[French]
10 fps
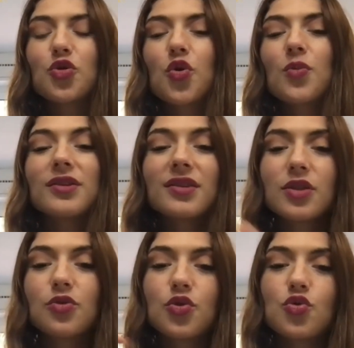de commande
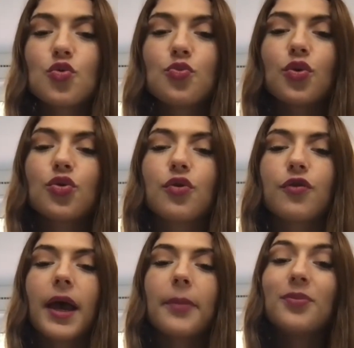ci-dessous pour te
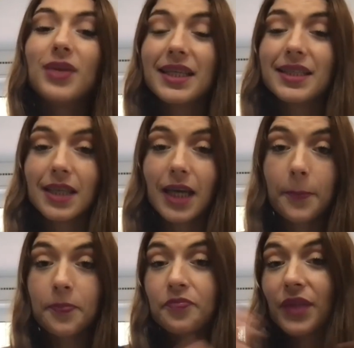faire plaisir.